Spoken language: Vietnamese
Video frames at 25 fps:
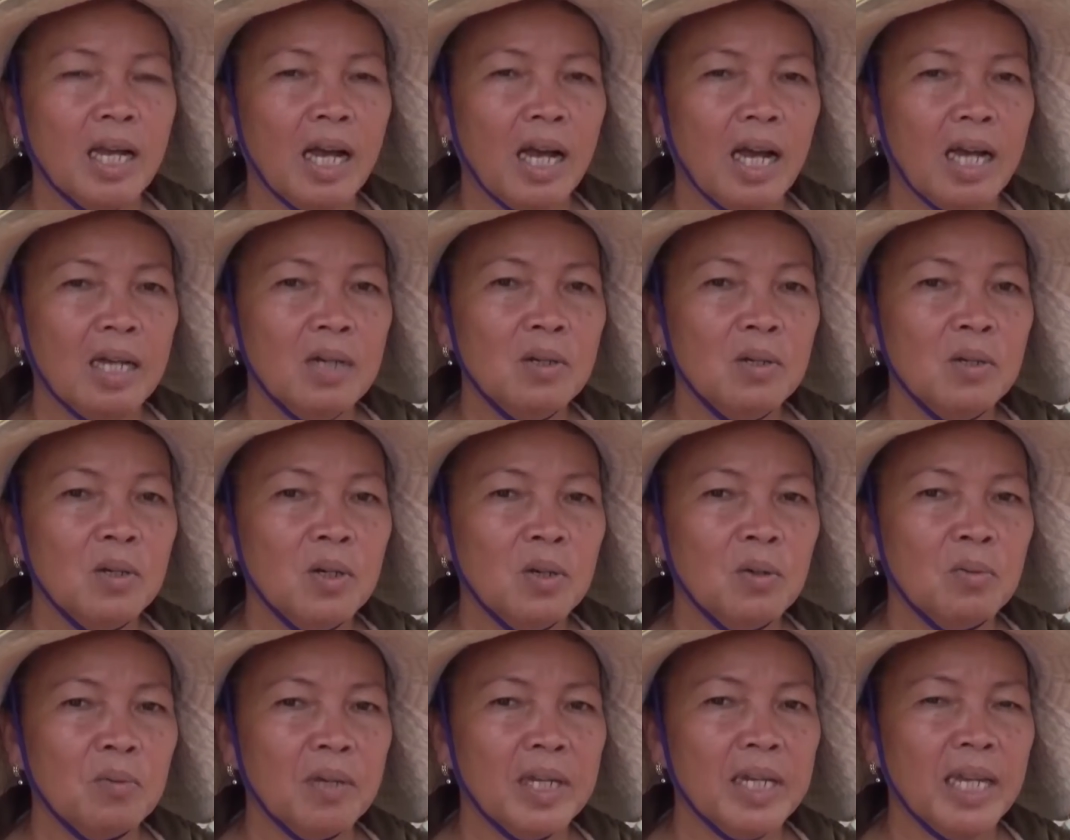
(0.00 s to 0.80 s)
Ở
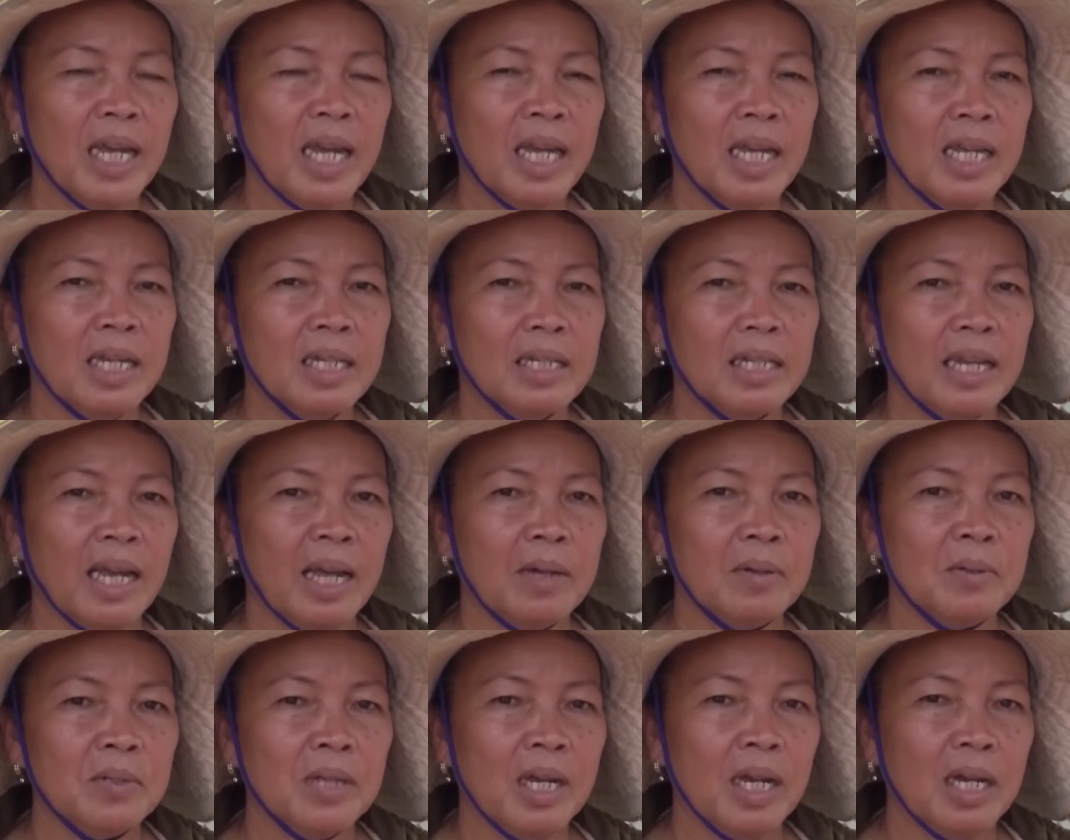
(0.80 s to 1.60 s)
ngoài đây
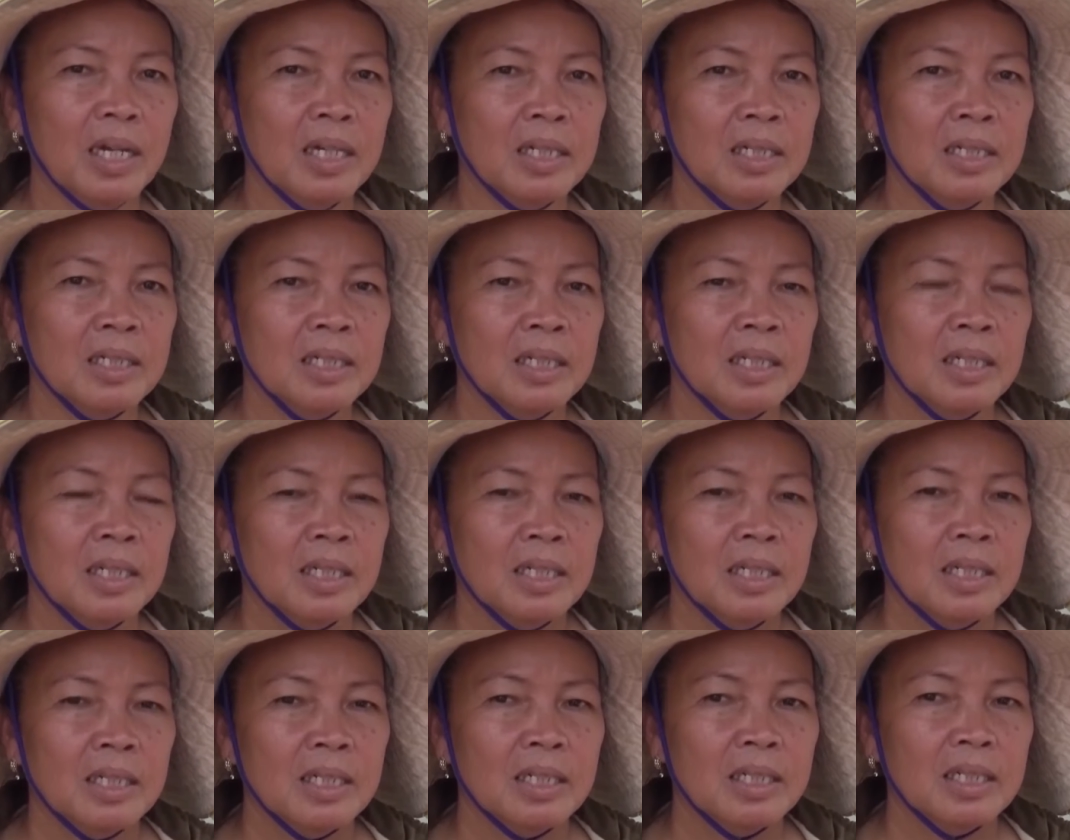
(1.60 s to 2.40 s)
nào giờ
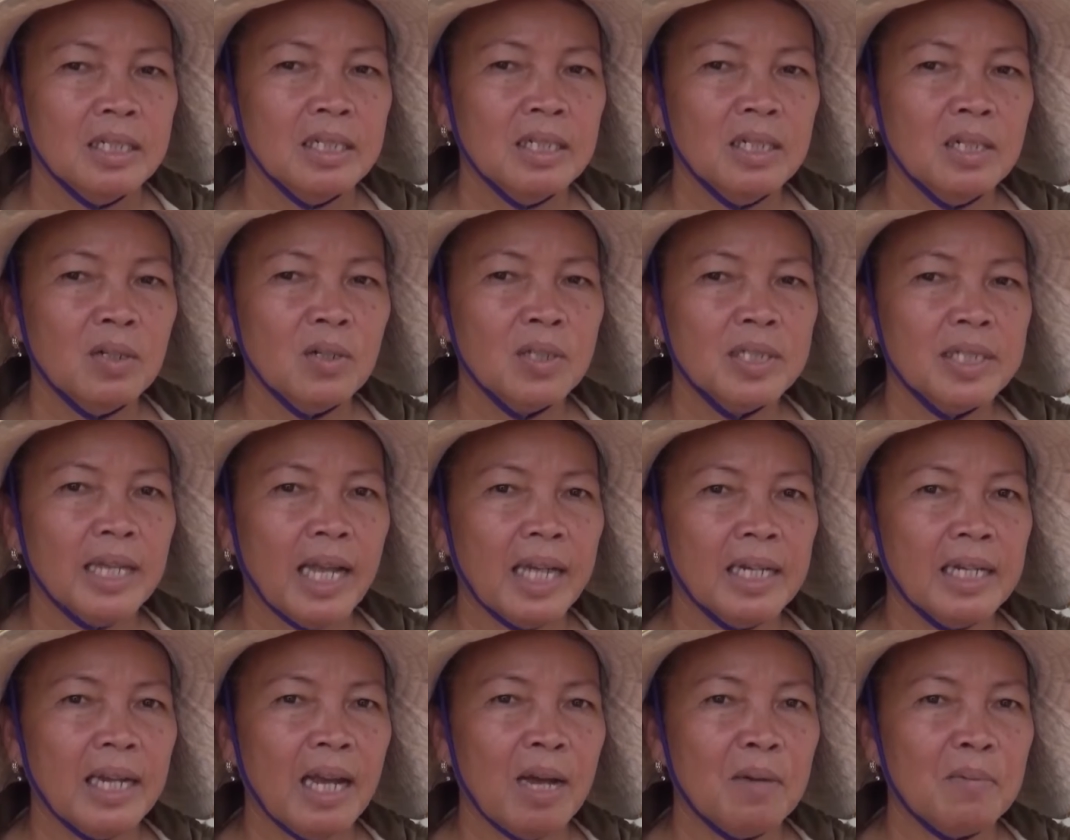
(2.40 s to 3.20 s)
chưa có
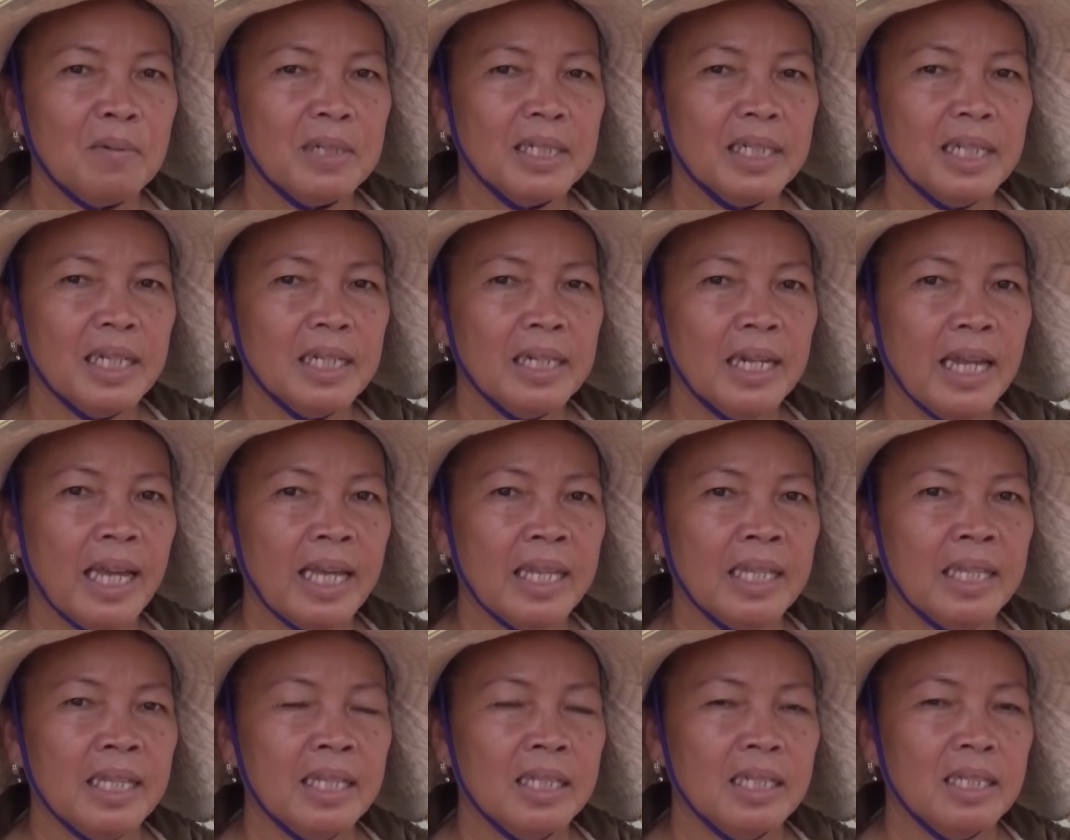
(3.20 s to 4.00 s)
chặng nào bằng chặng
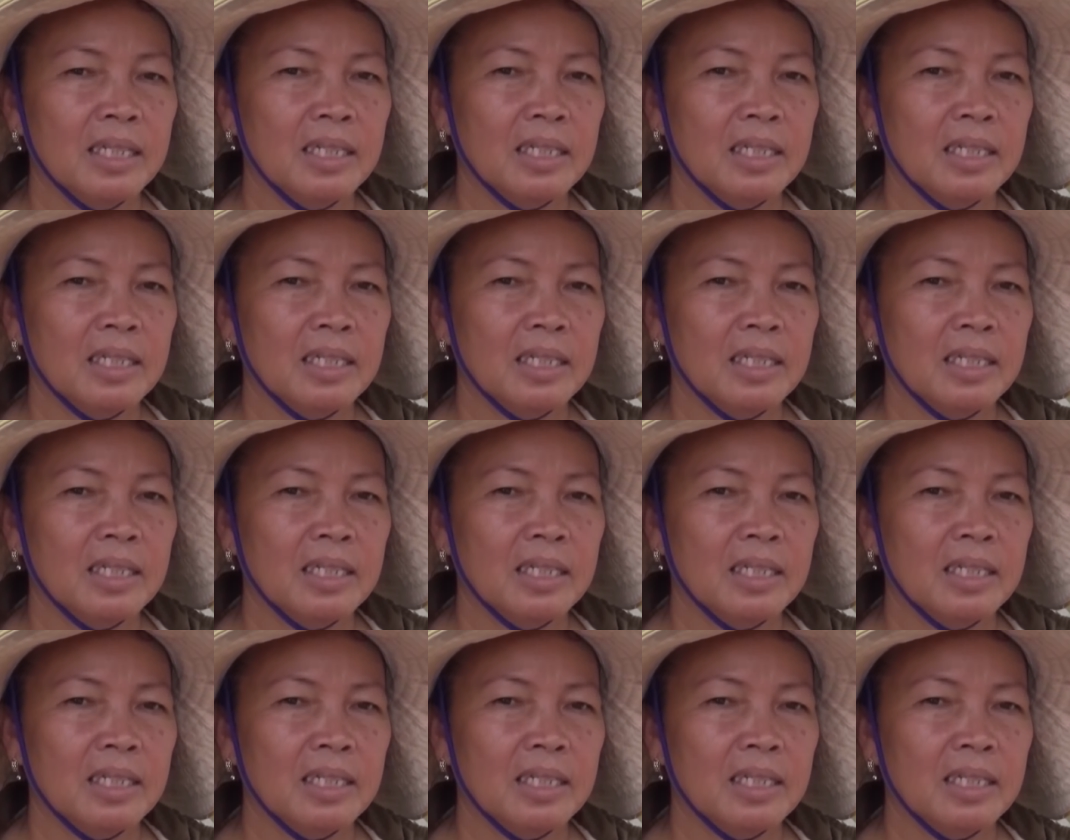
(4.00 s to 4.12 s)
này.